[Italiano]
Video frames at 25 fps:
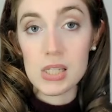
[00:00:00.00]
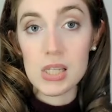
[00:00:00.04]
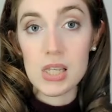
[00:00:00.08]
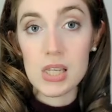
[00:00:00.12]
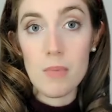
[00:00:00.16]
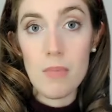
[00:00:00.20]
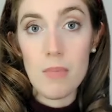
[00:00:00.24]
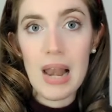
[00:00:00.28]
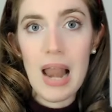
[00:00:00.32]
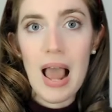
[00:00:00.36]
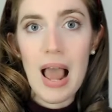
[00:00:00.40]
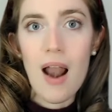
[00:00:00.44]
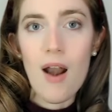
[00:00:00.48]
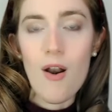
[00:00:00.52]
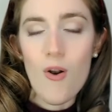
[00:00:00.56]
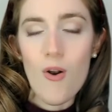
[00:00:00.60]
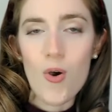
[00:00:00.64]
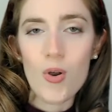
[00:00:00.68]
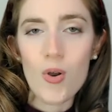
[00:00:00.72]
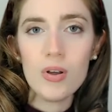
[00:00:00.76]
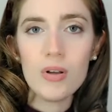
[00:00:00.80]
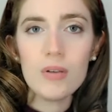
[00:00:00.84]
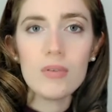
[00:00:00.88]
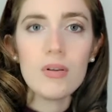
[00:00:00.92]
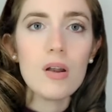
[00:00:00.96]
simile al
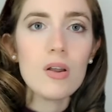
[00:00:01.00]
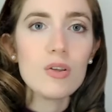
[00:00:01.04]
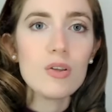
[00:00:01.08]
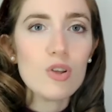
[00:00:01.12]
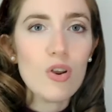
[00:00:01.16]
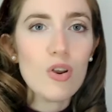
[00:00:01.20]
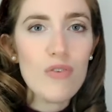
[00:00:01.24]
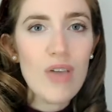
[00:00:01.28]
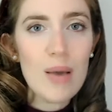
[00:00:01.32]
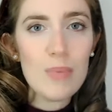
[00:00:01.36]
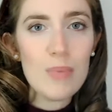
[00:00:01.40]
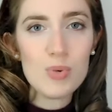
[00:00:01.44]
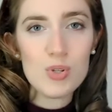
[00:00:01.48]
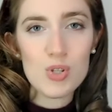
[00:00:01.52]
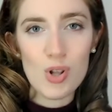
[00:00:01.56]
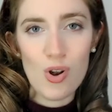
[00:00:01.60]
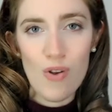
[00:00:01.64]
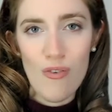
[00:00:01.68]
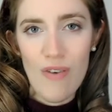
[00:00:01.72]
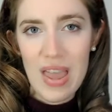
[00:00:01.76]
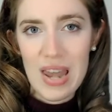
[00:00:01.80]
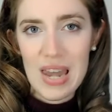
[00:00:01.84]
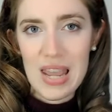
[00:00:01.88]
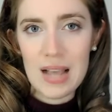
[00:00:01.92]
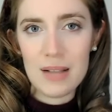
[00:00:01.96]
rolo lo troviamo in
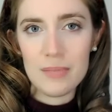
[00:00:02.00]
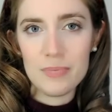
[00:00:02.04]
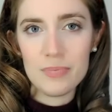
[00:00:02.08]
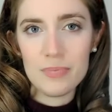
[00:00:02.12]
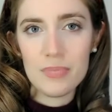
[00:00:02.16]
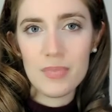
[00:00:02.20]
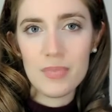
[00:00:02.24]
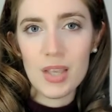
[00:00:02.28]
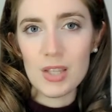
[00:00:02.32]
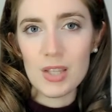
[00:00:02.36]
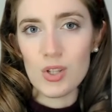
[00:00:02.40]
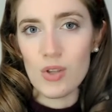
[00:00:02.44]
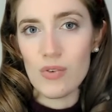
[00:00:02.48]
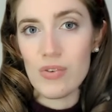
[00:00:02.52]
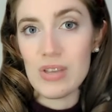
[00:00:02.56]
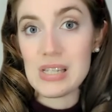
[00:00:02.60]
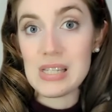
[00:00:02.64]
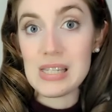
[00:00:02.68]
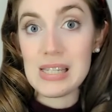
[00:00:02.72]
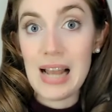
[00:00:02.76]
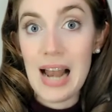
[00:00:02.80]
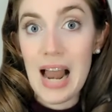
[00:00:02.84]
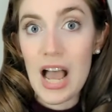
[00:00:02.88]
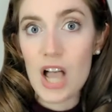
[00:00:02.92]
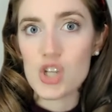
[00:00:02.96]
Slovenia, dove
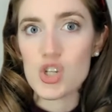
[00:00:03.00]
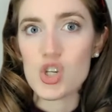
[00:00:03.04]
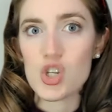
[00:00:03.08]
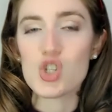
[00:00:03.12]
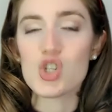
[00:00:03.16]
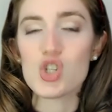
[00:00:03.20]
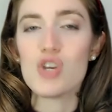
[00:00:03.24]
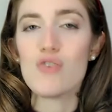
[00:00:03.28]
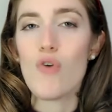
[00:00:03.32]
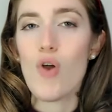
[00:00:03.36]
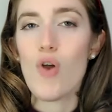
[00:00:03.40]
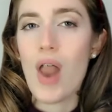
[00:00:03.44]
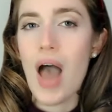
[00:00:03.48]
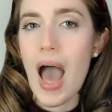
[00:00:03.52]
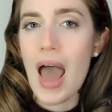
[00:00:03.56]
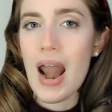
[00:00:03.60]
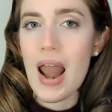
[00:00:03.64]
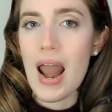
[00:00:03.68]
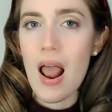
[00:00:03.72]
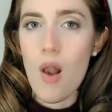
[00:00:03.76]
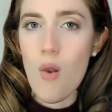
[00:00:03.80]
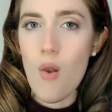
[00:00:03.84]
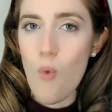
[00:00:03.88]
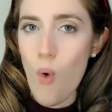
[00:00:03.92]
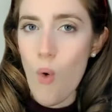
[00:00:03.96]
si lascia
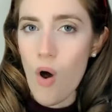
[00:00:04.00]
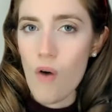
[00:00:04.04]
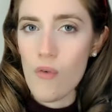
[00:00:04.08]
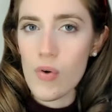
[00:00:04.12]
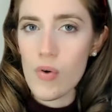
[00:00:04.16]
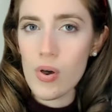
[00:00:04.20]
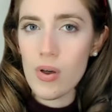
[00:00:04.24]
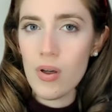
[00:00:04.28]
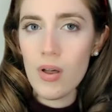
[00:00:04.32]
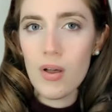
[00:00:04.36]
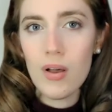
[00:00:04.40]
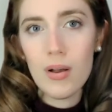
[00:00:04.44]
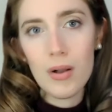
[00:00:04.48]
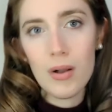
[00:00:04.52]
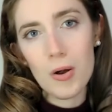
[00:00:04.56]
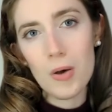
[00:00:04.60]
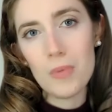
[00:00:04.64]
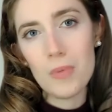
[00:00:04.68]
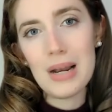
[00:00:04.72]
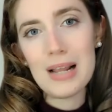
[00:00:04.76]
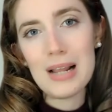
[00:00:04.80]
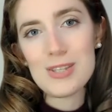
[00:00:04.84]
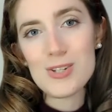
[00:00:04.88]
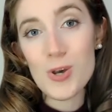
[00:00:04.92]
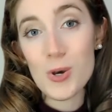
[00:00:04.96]
scivolare l'uovo,
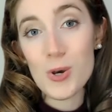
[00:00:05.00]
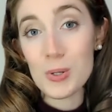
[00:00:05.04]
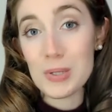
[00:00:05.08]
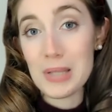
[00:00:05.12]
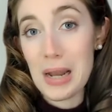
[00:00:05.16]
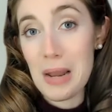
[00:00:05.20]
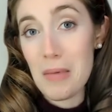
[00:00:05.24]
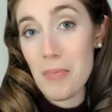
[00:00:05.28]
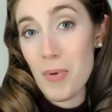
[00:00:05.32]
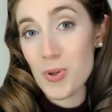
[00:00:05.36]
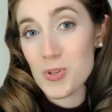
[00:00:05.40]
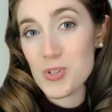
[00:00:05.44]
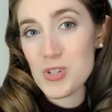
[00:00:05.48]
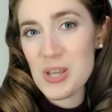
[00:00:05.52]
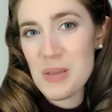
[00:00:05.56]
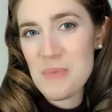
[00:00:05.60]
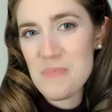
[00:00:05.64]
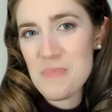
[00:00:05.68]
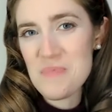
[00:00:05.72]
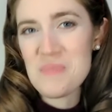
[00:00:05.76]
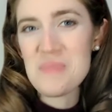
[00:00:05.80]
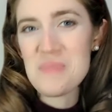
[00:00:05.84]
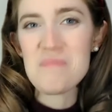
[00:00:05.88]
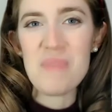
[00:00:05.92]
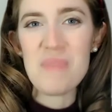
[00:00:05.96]
come nel gioco delle
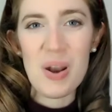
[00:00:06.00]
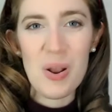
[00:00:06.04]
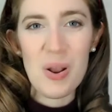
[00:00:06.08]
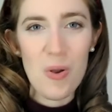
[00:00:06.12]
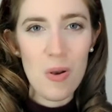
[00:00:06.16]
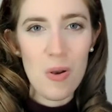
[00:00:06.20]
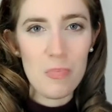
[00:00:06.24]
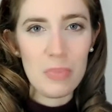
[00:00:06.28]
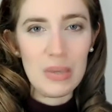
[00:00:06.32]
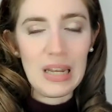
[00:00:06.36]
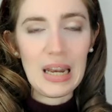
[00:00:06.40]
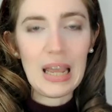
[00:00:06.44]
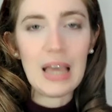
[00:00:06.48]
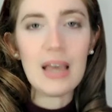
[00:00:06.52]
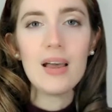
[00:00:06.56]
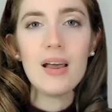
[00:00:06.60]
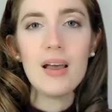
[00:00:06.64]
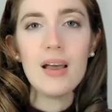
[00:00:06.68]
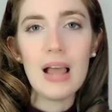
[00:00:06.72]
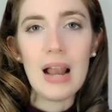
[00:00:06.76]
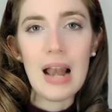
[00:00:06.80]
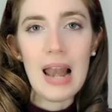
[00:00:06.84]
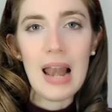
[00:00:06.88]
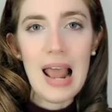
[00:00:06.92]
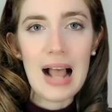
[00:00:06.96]
bocce, per colpire
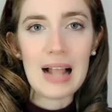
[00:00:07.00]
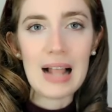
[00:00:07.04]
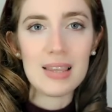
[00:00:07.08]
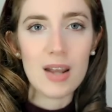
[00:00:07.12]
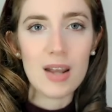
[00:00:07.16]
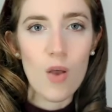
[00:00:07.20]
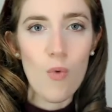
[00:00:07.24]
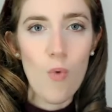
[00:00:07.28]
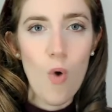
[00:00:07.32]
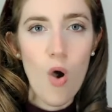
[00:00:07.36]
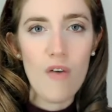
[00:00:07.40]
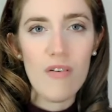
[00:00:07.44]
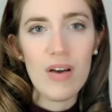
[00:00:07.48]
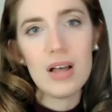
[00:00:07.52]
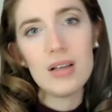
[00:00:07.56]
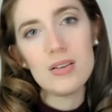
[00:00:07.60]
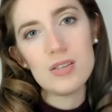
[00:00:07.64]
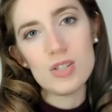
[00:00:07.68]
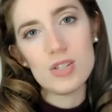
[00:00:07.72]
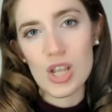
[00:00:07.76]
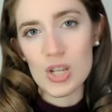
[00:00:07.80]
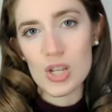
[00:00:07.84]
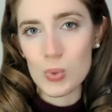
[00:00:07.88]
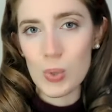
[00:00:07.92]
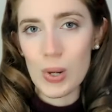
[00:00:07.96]
le altre uova
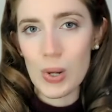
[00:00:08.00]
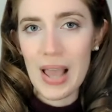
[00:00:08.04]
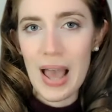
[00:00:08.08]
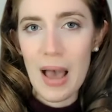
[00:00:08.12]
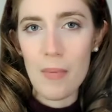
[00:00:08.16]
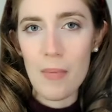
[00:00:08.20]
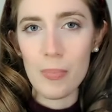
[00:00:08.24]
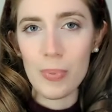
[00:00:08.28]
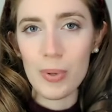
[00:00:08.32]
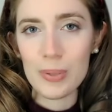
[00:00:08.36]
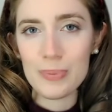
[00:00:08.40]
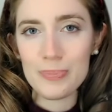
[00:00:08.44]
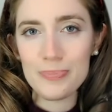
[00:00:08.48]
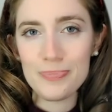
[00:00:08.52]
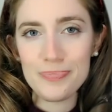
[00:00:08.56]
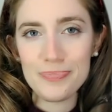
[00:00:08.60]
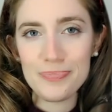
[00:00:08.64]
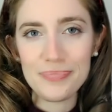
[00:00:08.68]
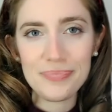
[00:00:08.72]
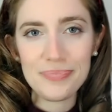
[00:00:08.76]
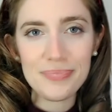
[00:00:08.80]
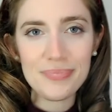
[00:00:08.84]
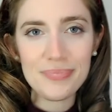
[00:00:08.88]
già sul campo.